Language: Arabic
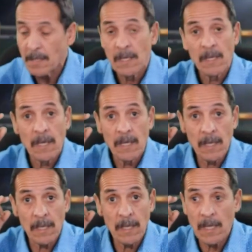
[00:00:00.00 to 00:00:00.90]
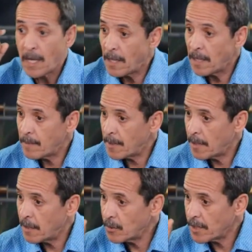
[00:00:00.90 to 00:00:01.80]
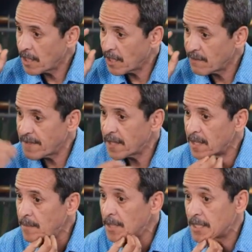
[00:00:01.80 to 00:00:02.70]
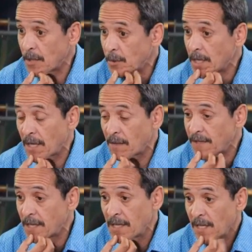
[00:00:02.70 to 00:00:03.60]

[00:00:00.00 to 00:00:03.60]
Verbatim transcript: أه، لا اعلم هل هناك الفار ام ليس هناك الفار